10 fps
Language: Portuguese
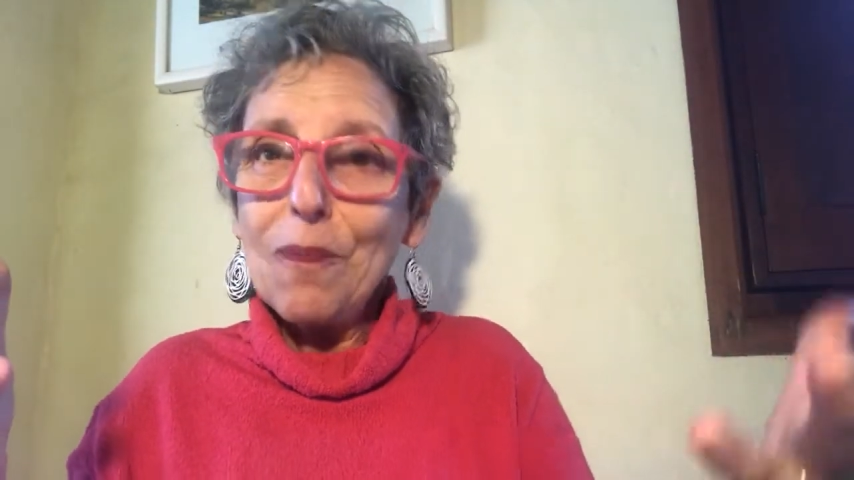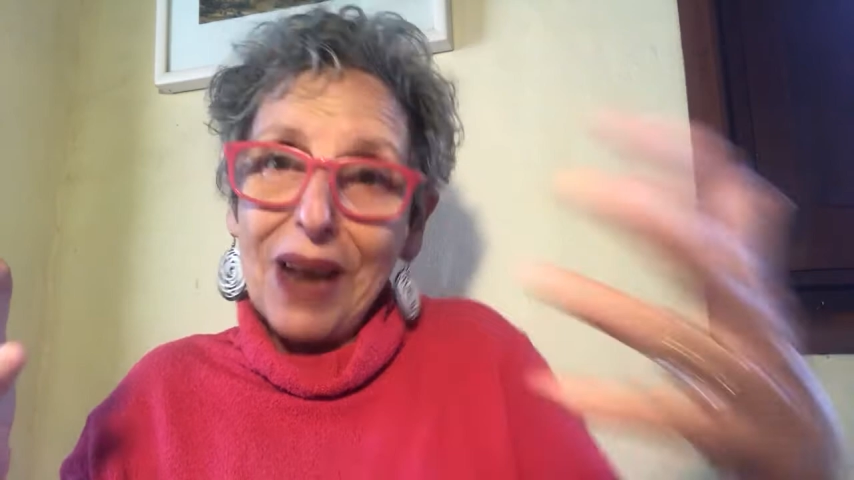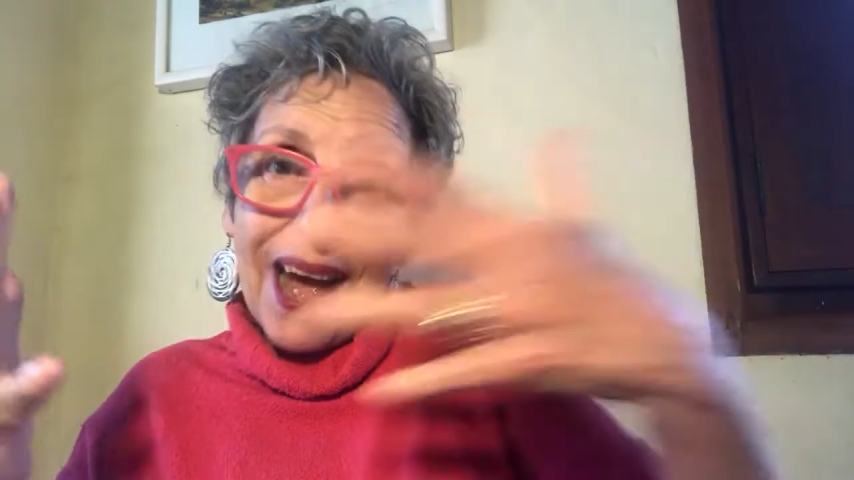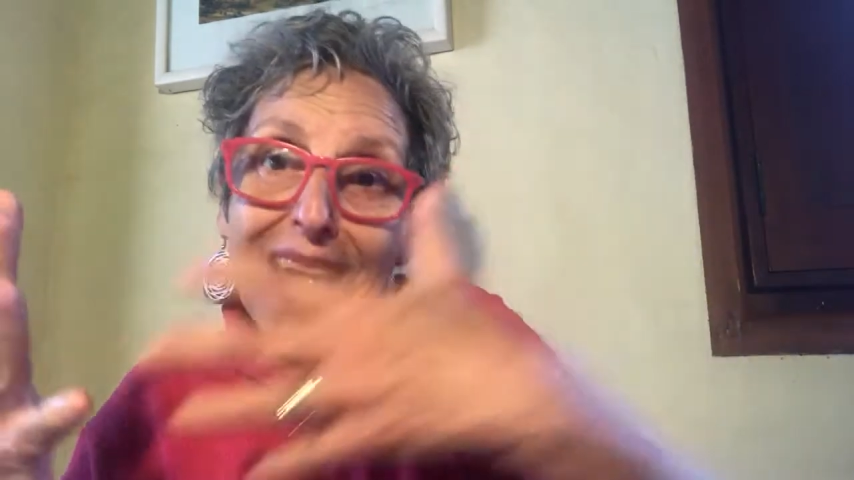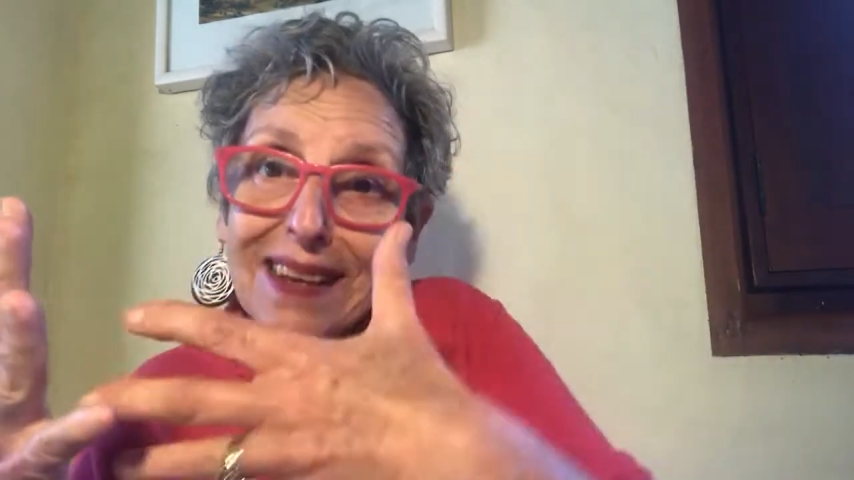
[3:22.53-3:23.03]

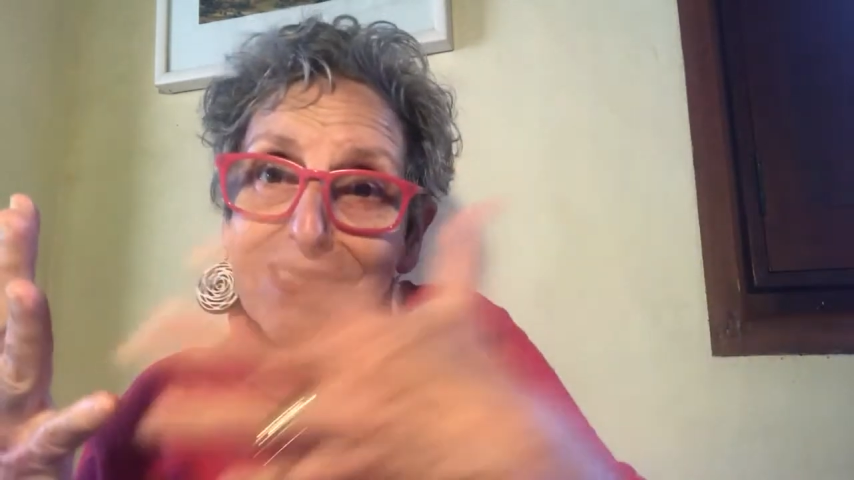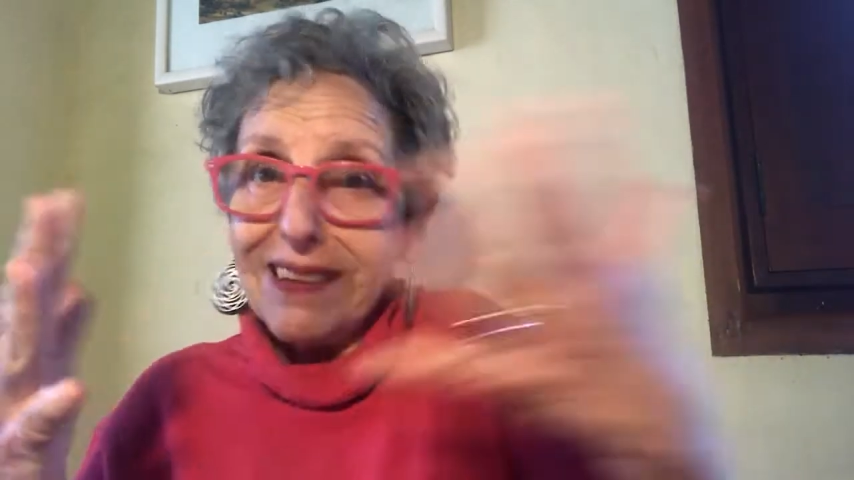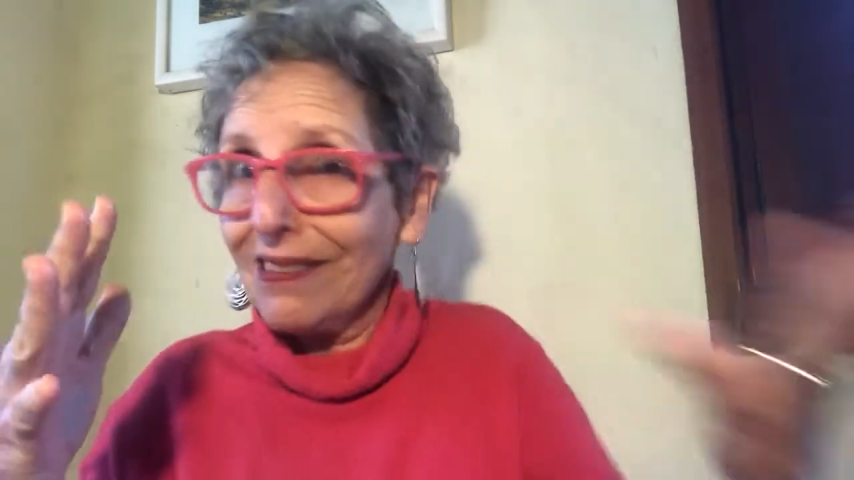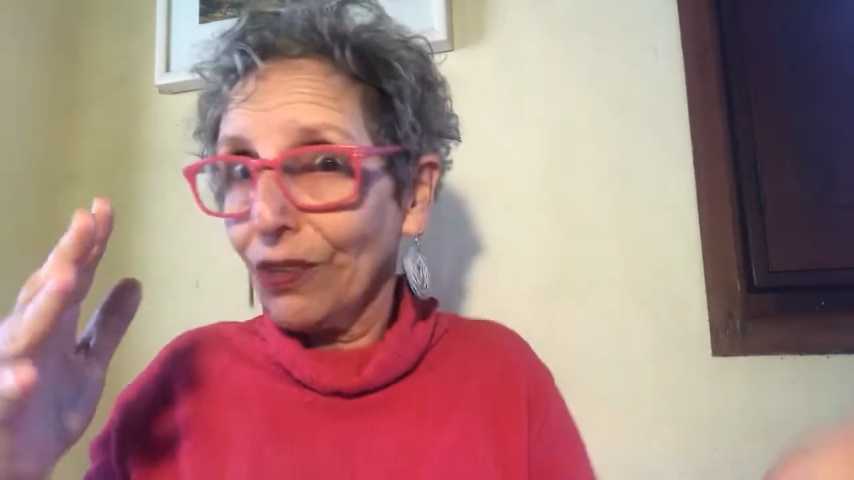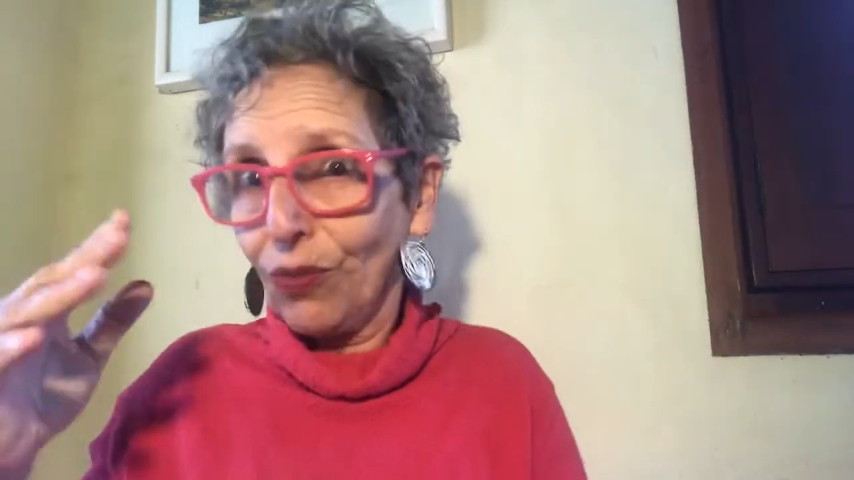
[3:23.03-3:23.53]
para
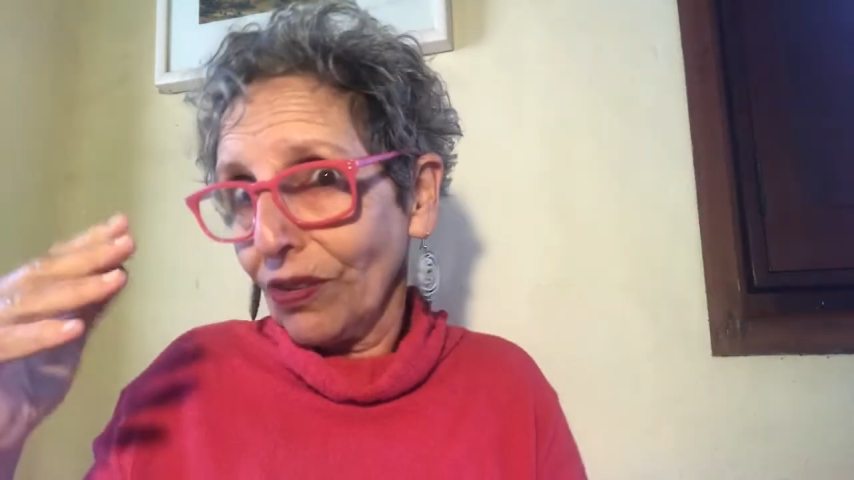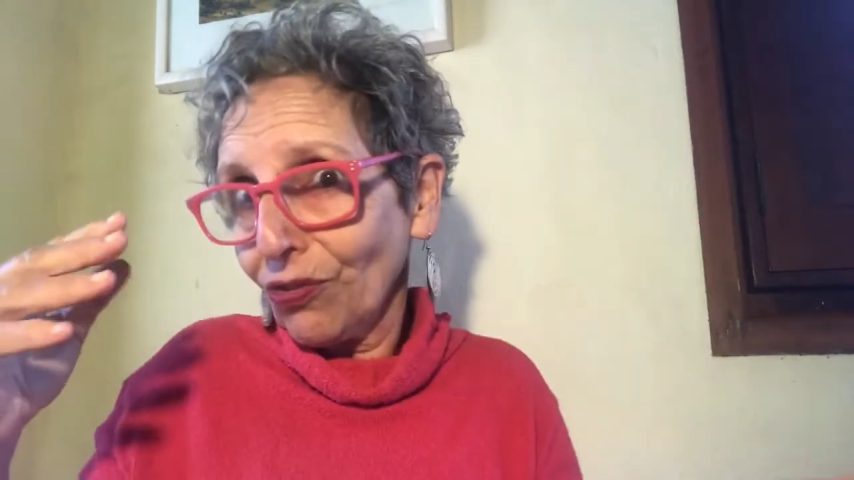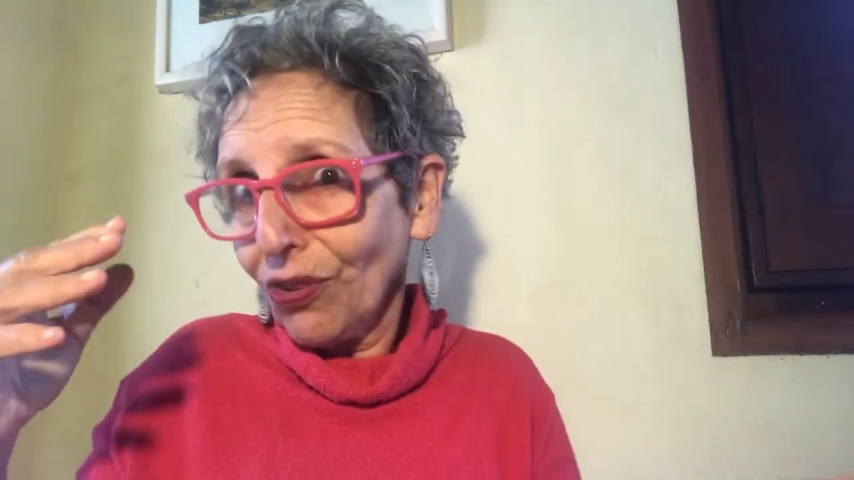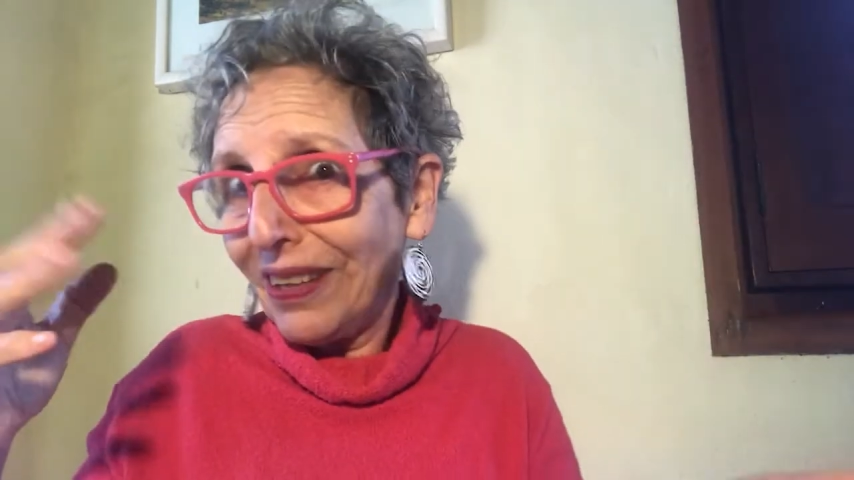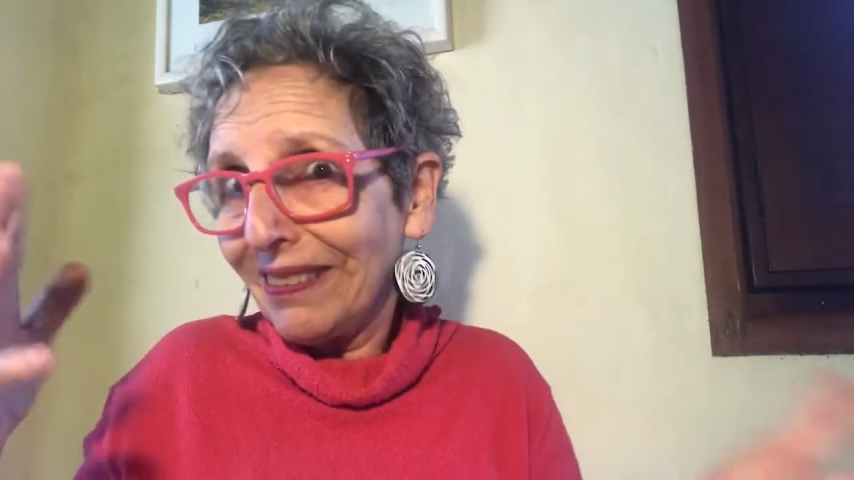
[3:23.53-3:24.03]
essas
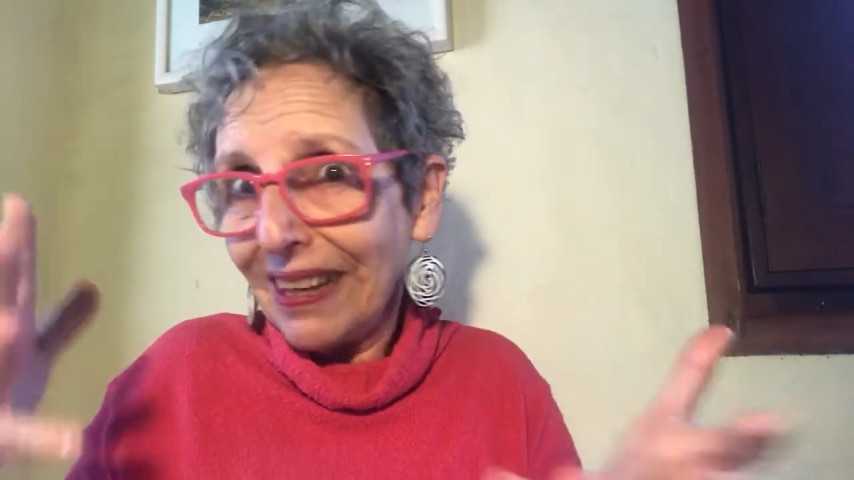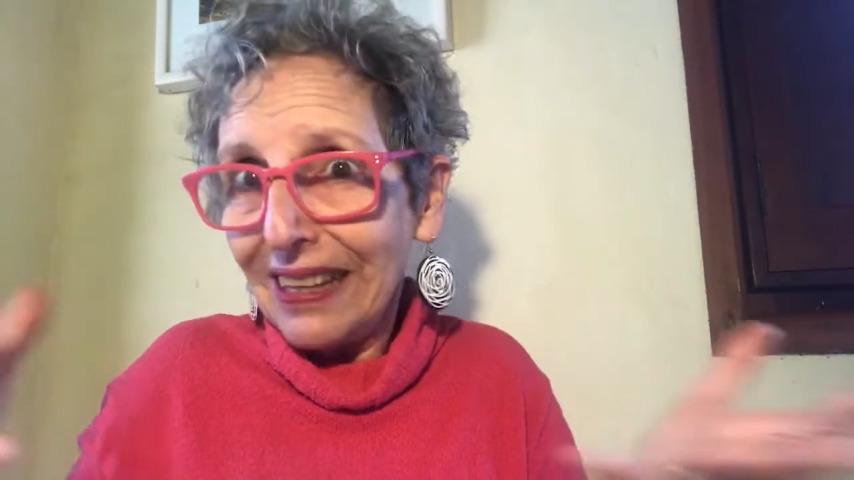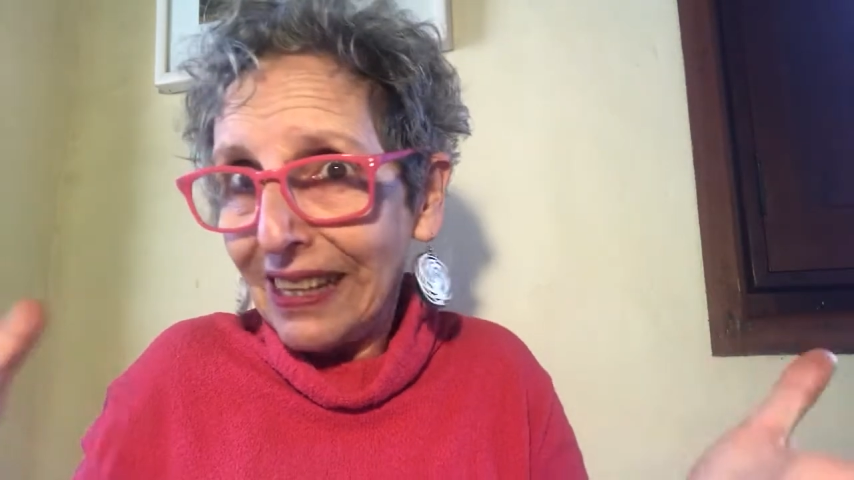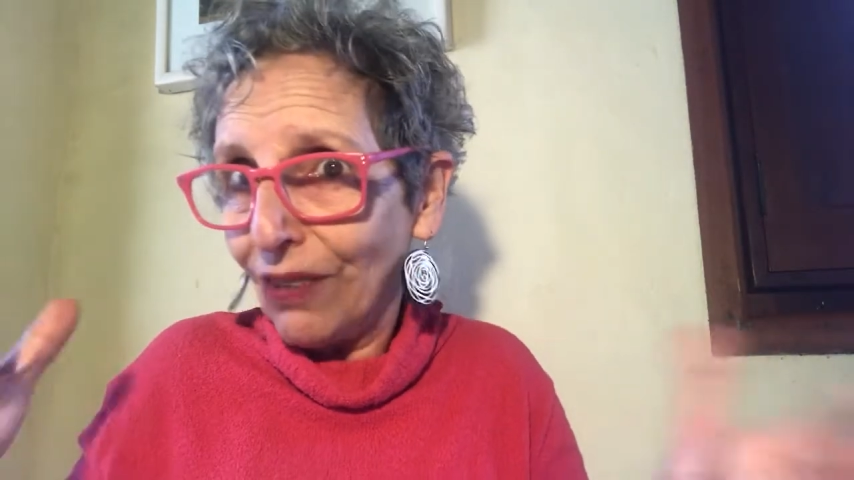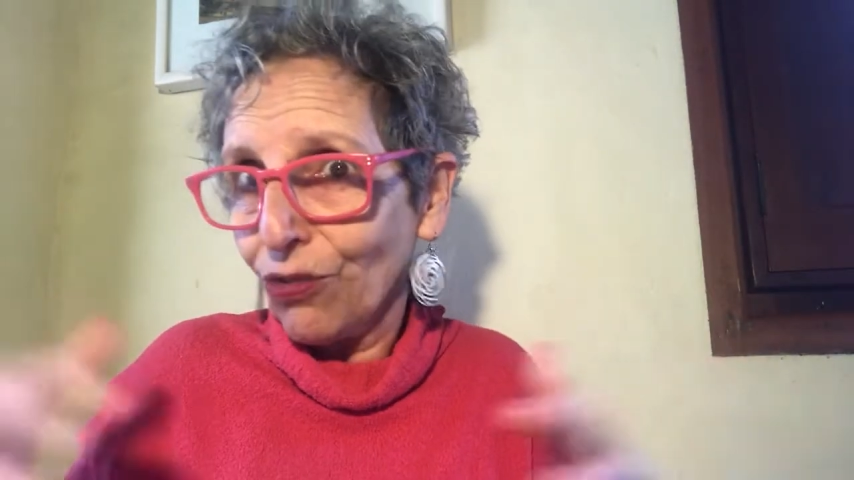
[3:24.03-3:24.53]
situações ali,